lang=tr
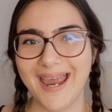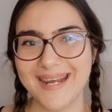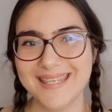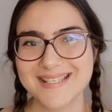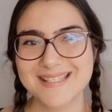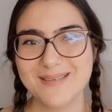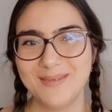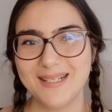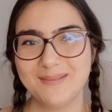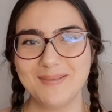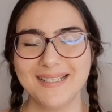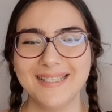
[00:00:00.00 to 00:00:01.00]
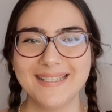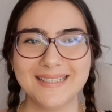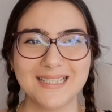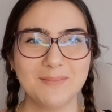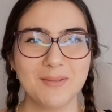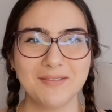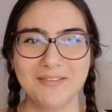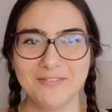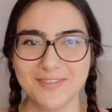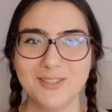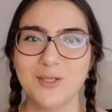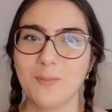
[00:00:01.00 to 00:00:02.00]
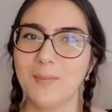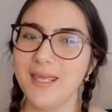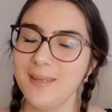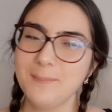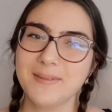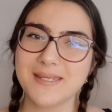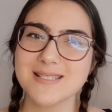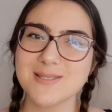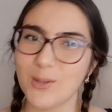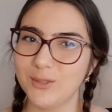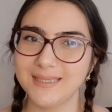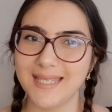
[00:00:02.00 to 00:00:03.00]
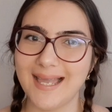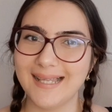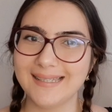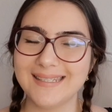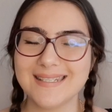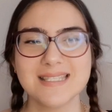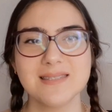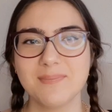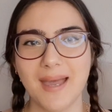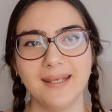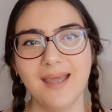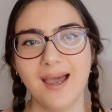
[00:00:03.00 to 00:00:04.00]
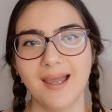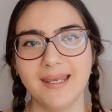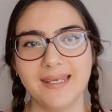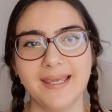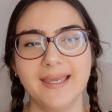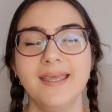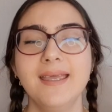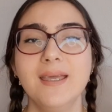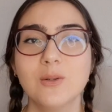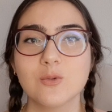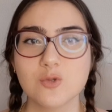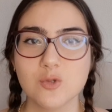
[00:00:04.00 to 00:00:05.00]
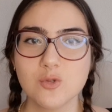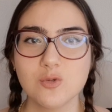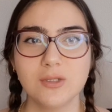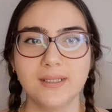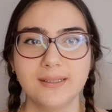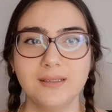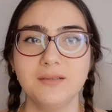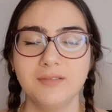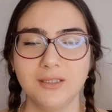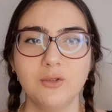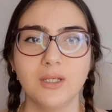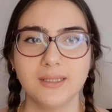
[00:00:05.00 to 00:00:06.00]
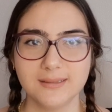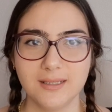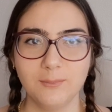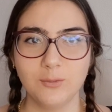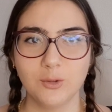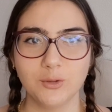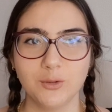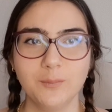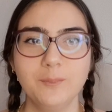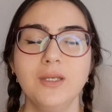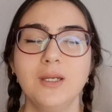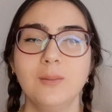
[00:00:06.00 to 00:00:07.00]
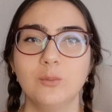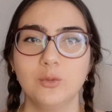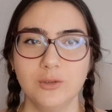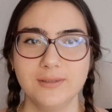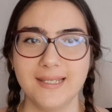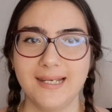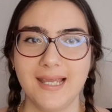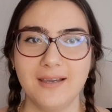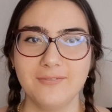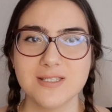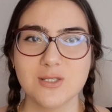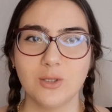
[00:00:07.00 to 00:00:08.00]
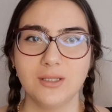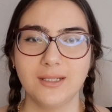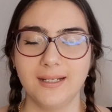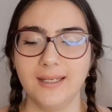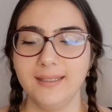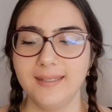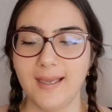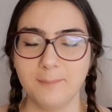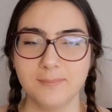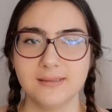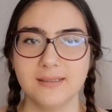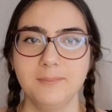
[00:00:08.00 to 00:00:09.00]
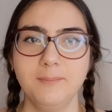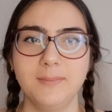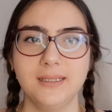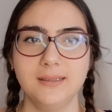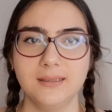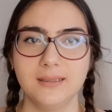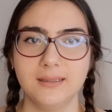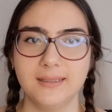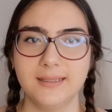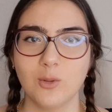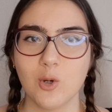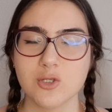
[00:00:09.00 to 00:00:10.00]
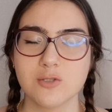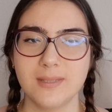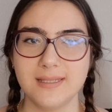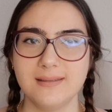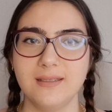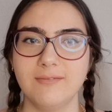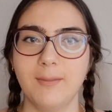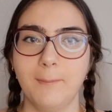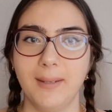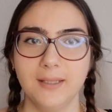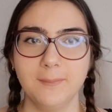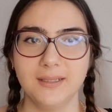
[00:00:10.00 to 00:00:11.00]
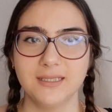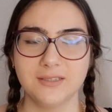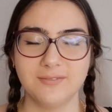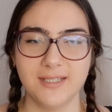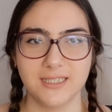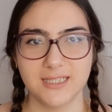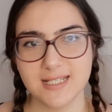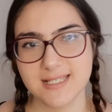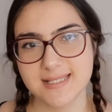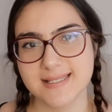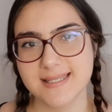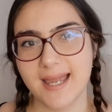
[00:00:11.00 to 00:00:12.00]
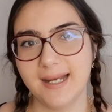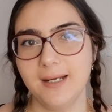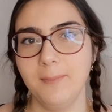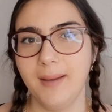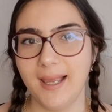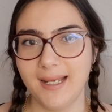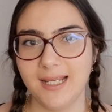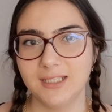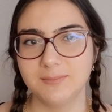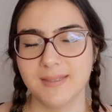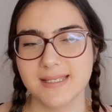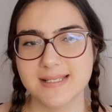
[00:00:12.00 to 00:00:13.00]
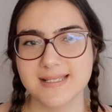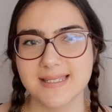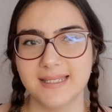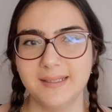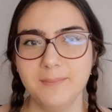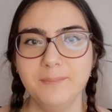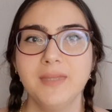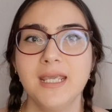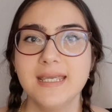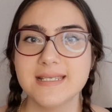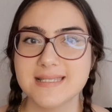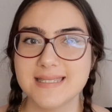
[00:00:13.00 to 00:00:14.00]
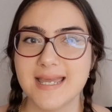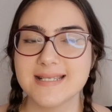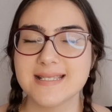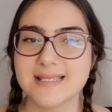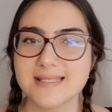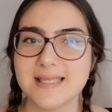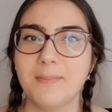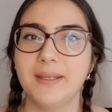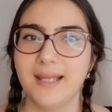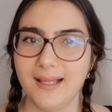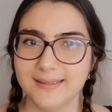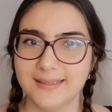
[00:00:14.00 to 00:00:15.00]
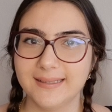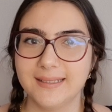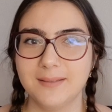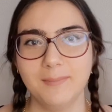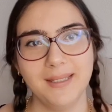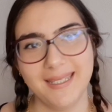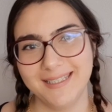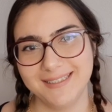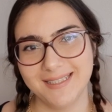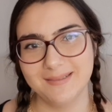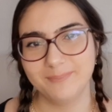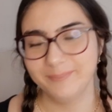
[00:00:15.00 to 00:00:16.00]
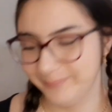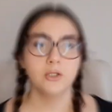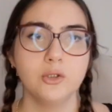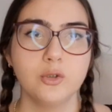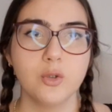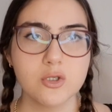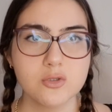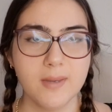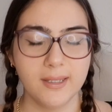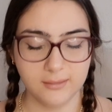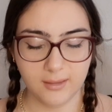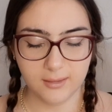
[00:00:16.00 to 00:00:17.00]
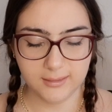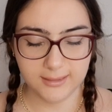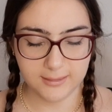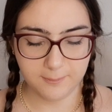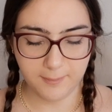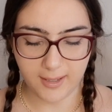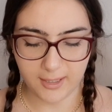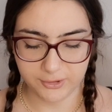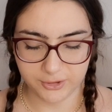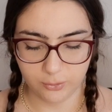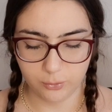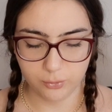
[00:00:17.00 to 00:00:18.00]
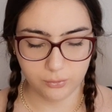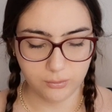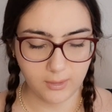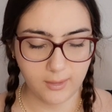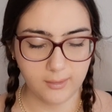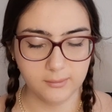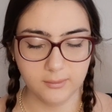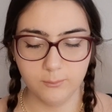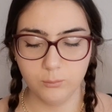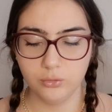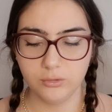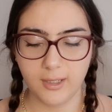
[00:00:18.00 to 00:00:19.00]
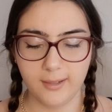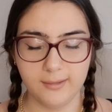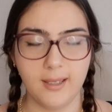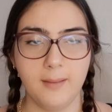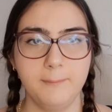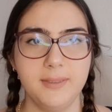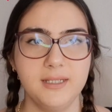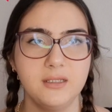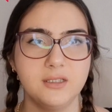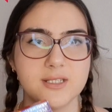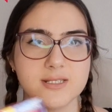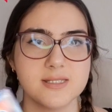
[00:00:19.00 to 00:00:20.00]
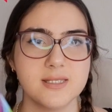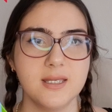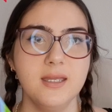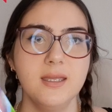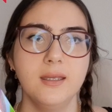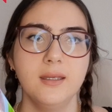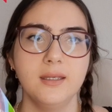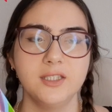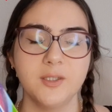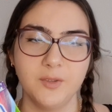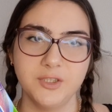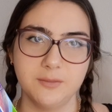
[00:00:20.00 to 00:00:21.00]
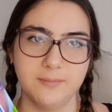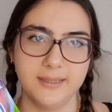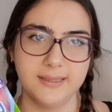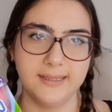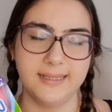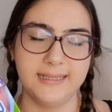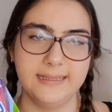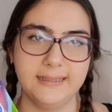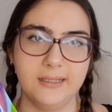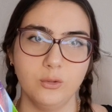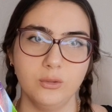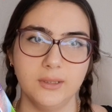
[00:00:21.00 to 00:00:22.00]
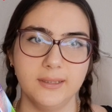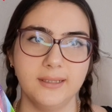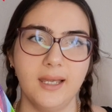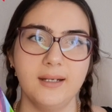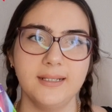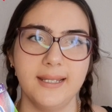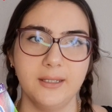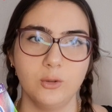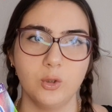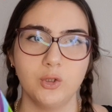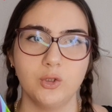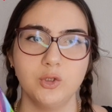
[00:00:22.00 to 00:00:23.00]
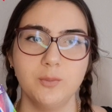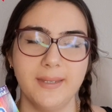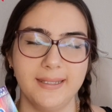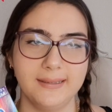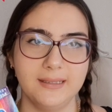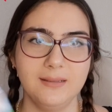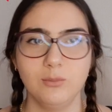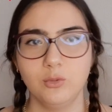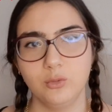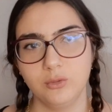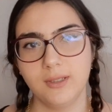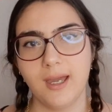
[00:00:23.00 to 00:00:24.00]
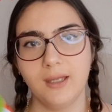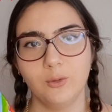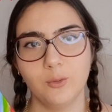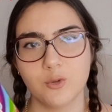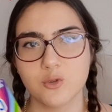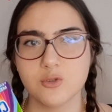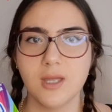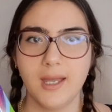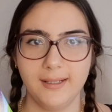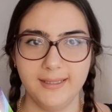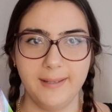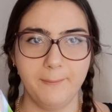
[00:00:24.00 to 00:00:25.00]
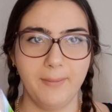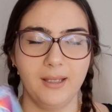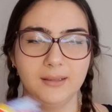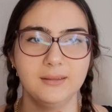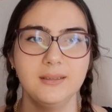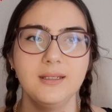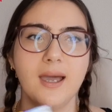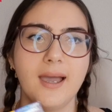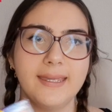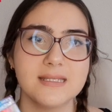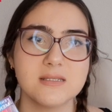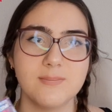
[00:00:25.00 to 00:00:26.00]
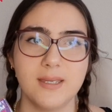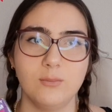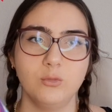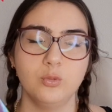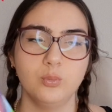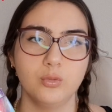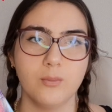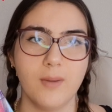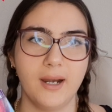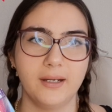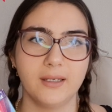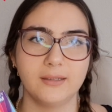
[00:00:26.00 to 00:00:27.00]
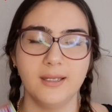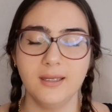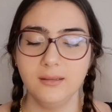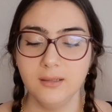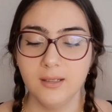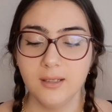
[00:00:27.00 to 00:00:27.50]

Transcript: Herkese merhaba. Kanalıma ve videoma hepiniz hoş geldiniz. Ben Hale. Uzun süredir video atamıyordum. Bunun telafisi olarak yaptığım bir e, kozmetik ve bakım alışverişini sizlerle paylaşmak istedim. İsterseniz hemen aldıklarıma geçelim. Rozman'dan iki parça ürün aldım. Bunlardan birincisi çamaşır makinelerinde kullanılan renk koruyucu mendil. Bunu daha doğrusu annem aldı. Gayet memnun bu markadan.